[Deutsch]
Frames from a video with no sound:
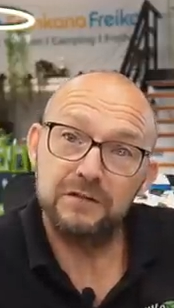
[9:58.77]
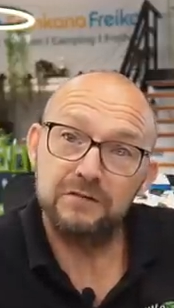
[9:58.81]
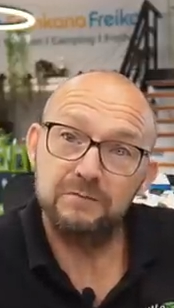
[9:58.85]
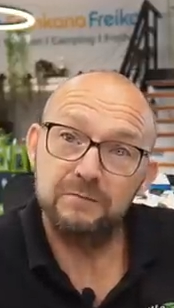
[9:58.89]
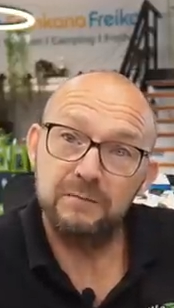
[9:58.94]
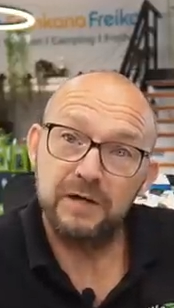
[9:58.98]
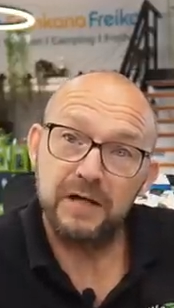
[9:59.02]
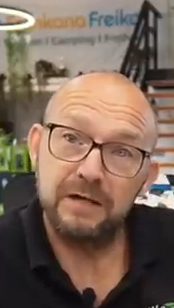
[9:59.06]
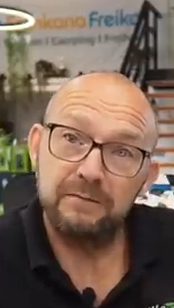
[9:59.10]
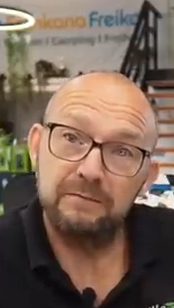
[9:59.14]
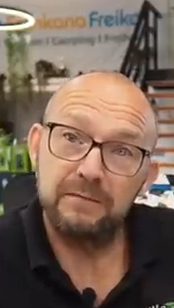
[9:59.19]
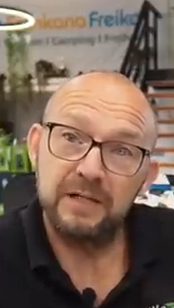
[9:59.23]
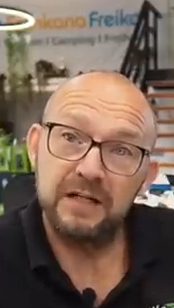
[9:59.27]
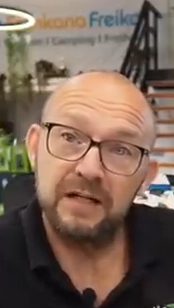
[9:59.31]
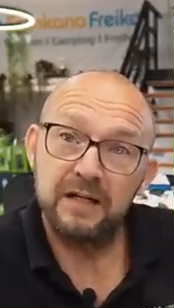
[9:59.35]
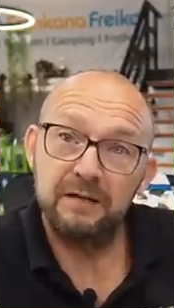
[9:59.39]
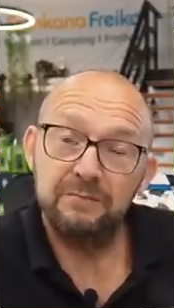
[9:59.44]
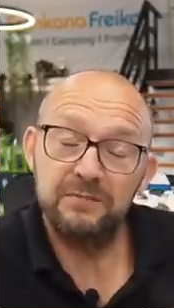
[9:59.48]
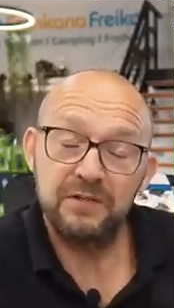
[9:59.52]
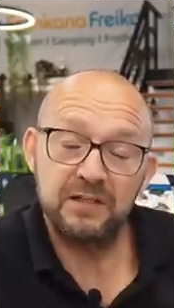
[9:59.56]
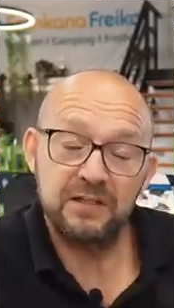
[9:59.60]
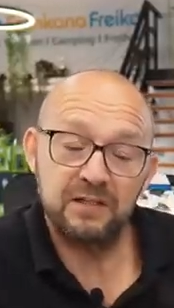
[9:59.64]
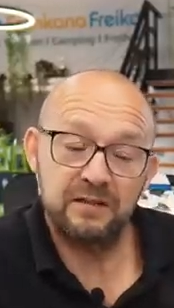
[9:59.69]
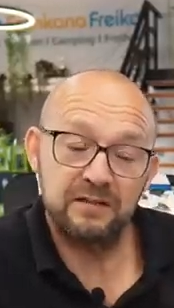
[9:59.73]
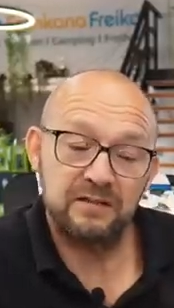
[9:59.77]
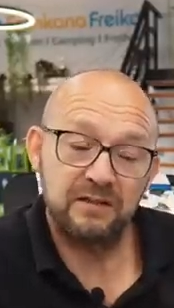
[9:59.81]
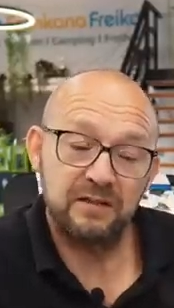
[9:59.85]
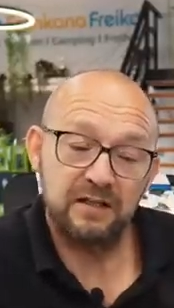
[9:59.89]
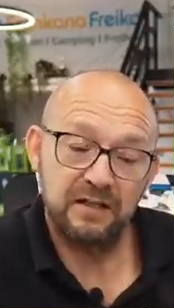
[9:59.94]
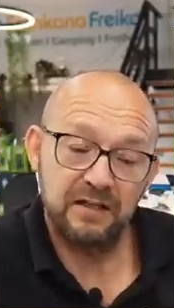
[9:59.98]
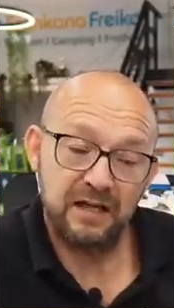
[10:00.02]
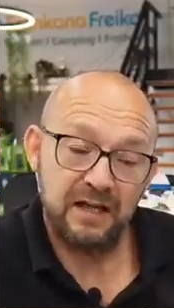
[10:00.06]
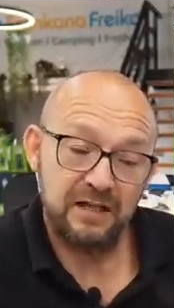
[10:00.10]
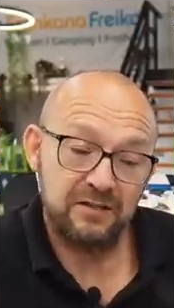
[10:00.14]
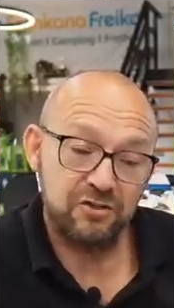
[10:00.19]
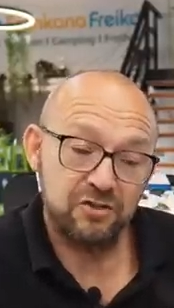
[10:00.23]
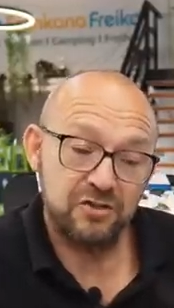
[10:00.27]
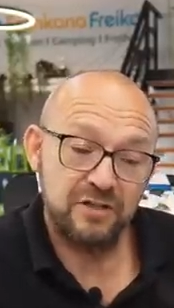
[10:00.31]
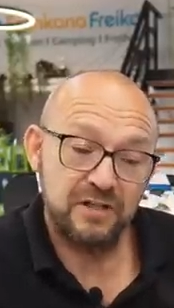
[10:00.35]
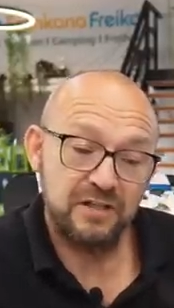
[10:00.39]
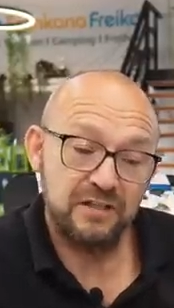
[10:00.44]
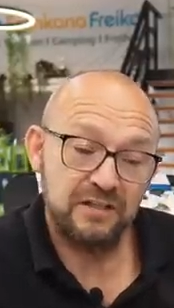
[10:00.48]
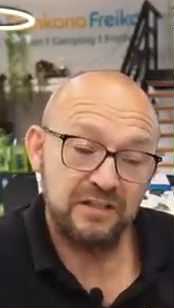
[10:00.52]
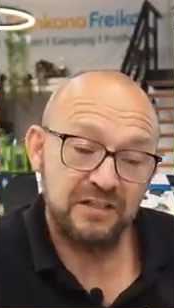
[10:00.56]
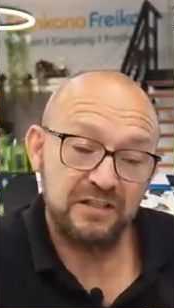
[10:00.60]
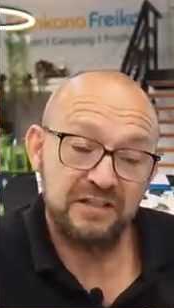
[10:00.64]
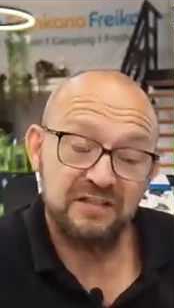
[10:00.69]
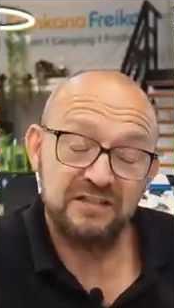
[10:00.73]
Zum einen habe ich ein
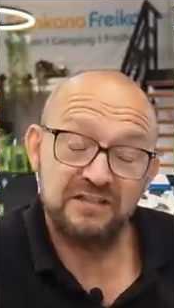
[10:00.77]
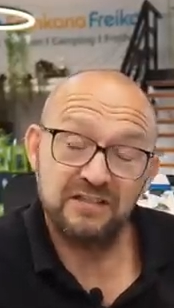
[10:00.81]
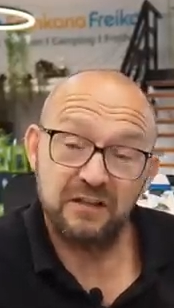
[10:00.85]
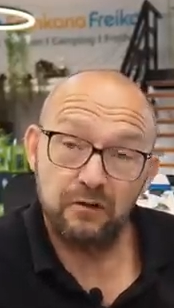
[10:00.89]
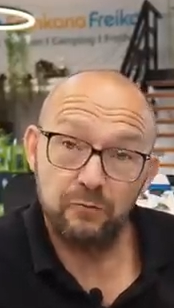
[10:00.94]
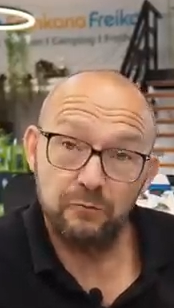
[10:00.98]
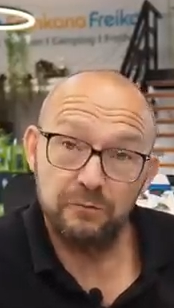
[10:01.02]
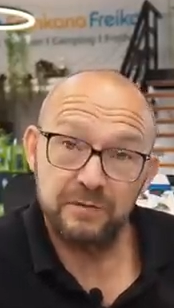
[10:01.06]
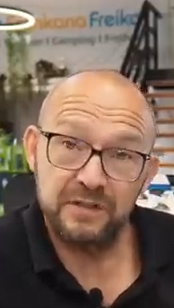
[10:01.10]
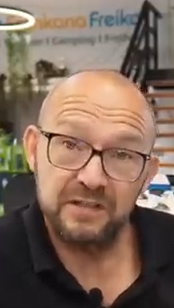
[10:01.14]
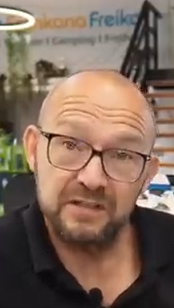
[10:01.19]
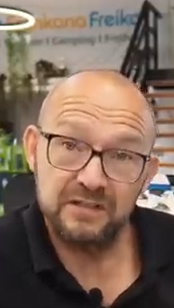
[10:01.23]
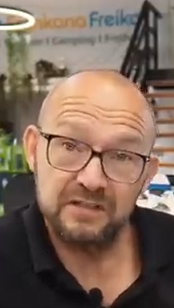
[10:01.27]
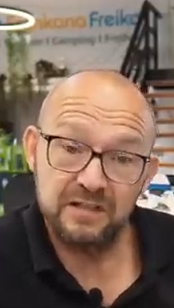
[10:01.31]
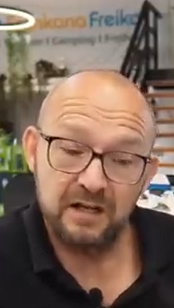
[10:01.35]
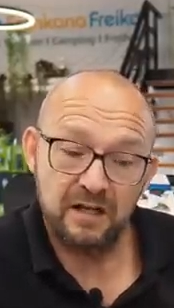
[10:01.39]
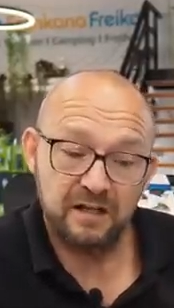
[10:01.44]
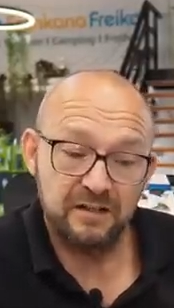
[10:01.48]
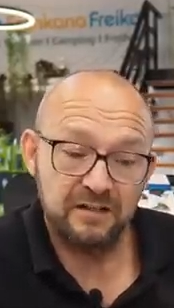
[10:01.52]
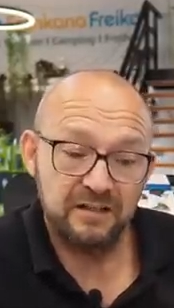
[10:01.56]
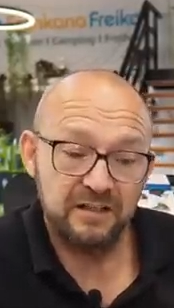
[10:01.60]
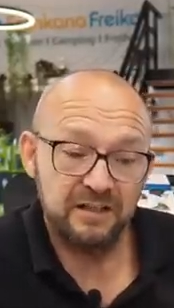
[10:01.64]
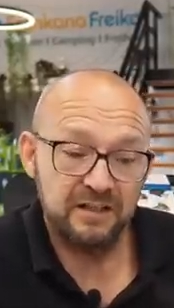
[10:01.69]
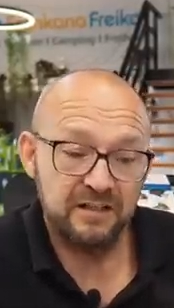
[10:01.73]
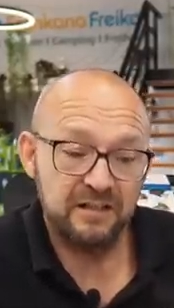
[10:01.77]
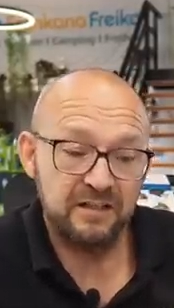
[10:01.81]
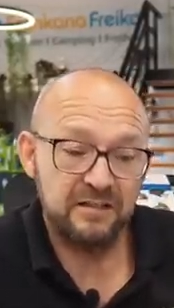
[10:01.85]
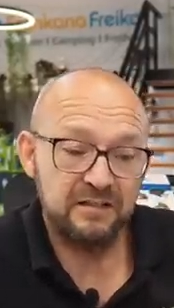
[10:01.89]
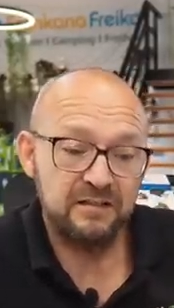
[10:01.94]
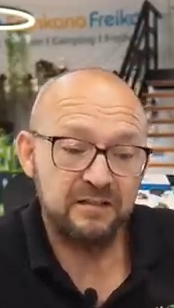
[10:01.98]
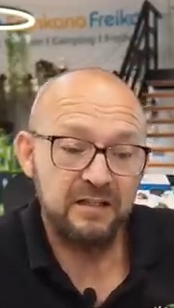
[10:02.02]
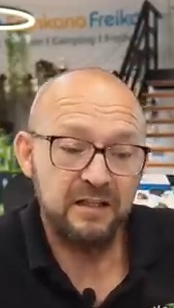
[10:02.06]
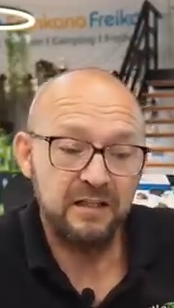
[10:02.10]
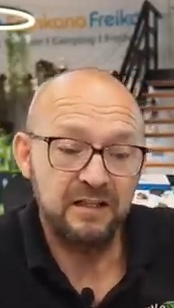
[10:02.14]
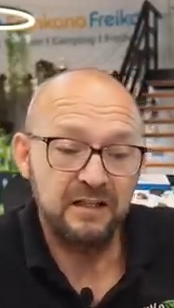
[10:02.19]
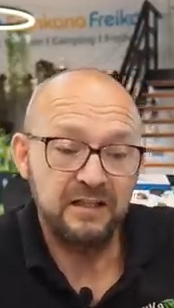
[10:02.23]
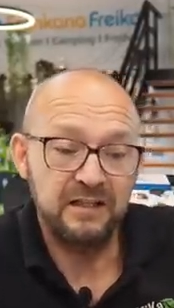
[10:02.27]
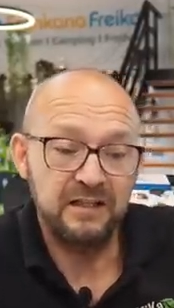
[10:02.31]
anständiges, sauberes Ladegerät.